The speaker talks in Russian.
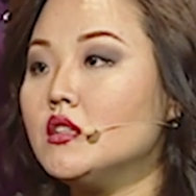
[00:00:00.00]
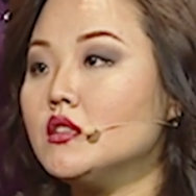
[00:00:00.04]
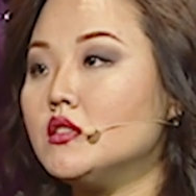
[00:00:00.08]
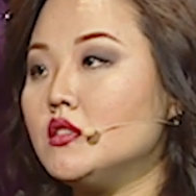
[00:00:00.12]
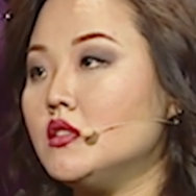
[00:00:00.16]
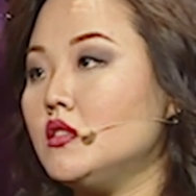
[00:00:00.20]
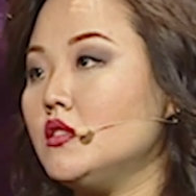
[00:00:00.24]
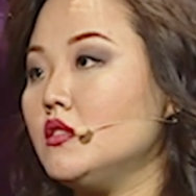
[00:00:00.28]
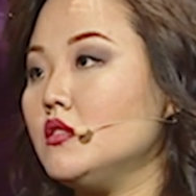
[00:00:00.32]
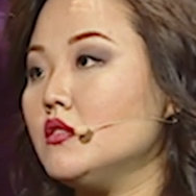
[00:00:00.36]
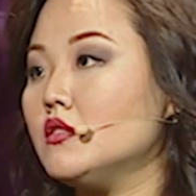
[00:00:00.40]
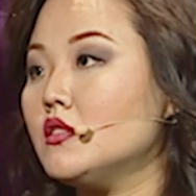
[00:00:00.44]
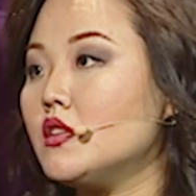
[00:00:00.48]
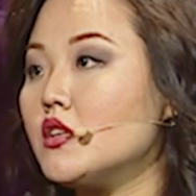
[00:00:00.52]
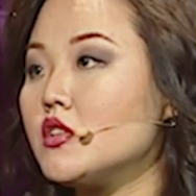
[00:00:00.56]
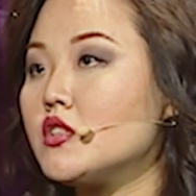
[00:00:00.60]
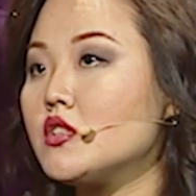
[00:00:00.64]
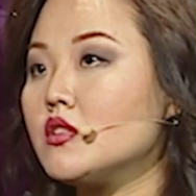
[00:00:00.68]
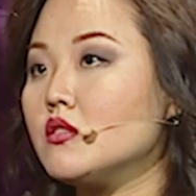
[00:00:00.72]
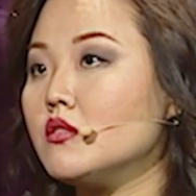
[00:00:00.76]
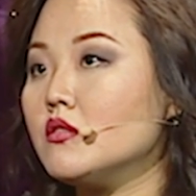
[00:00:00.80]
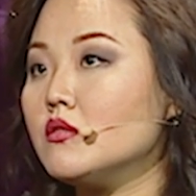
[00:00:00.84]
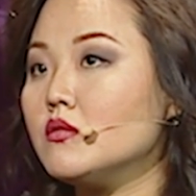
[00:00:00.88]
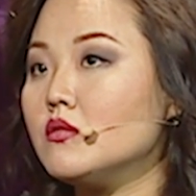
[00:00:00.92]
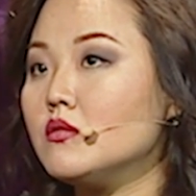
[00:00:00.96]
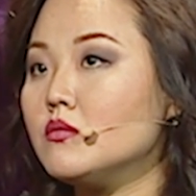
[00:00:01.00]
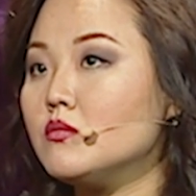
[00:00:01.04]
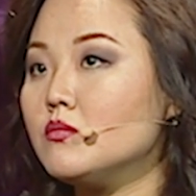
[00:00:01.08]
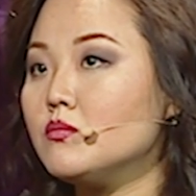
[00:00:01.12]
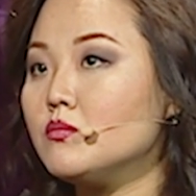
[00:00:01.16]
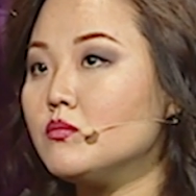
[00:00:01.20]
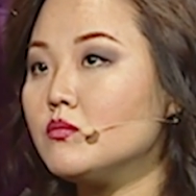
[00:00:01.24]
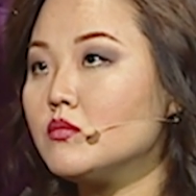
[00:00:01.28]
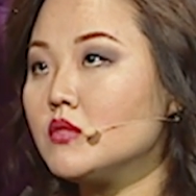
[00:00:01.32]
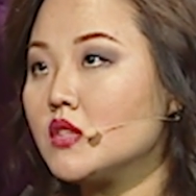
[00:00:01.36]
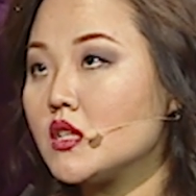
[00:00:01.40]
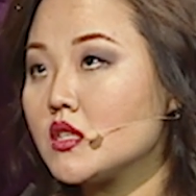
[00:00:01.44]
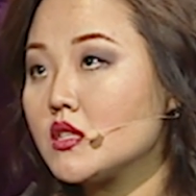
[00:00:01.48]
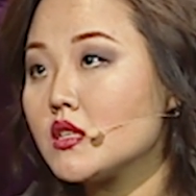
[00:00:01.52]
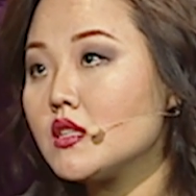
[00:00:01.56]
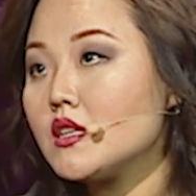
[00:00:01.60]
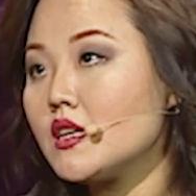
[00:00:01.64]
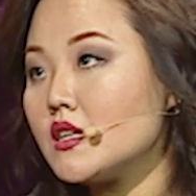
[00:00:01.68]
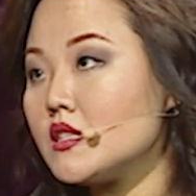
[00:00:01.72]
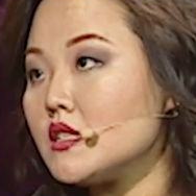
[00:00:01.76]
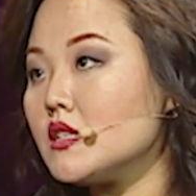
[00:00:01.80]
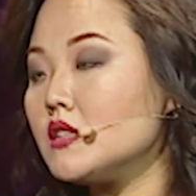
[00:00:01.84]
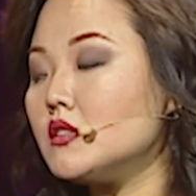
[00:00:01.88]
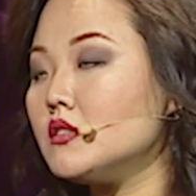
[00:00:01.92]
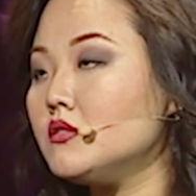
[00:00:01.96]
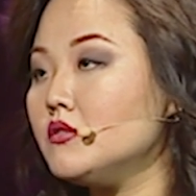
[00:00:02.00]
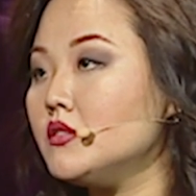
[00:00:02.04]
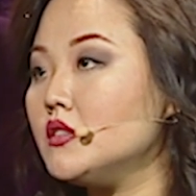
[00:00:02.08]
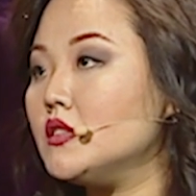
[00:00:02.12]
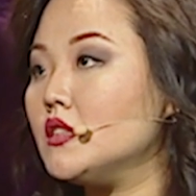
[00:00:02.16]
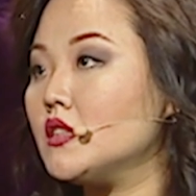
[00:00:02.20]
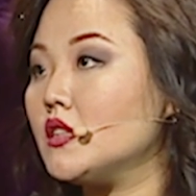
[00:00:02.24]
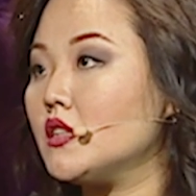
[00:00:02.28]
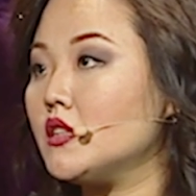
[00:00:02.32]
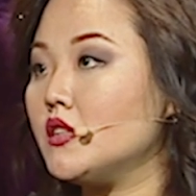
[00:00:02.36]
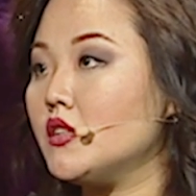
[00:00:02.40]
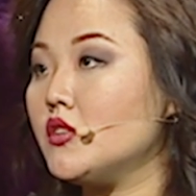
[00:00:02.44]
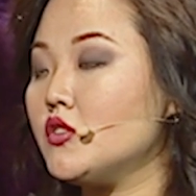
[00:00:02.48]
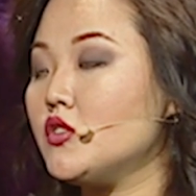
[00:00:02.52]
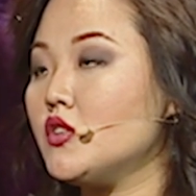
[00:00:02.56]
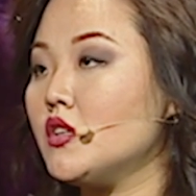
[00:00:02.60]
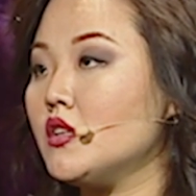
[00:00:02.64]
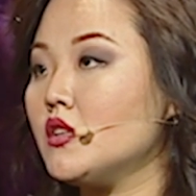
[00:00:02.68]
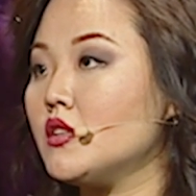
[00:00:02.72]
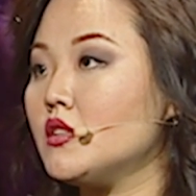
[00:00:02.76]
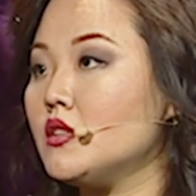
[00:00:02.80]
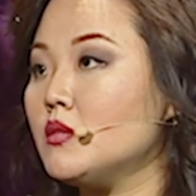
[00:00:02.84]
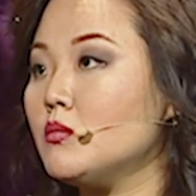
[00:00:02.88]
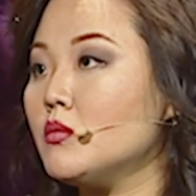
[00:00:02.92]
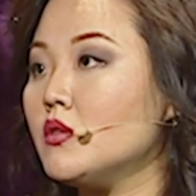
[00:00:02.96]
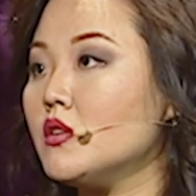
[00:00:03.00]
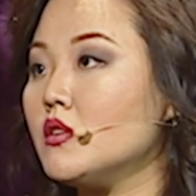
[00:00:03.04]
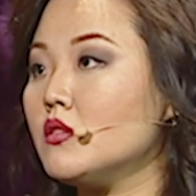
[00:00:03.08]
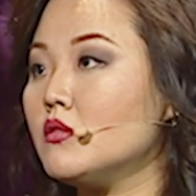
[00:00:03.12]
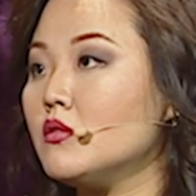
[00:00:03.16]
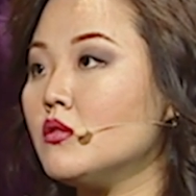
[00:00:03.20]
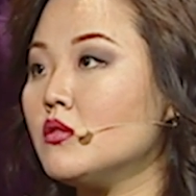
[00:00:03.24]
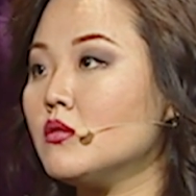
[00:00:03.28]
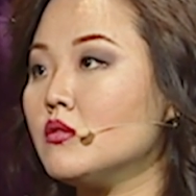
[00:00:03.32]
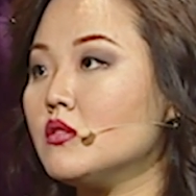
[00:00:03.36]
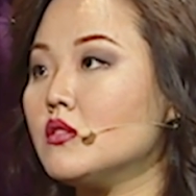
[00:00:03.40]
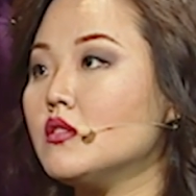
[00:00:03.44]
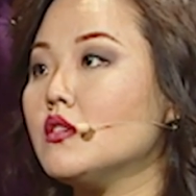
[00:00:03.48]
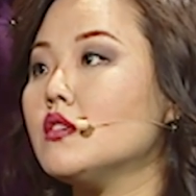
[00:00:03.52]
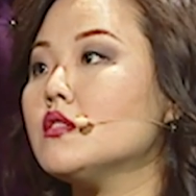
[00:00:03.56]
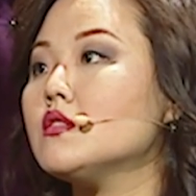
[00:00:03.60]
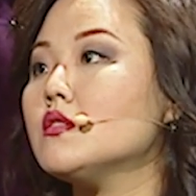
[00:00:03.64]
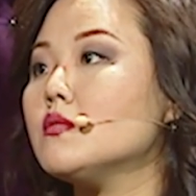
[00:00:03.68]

И даже на занятиях видно, когда человек либо он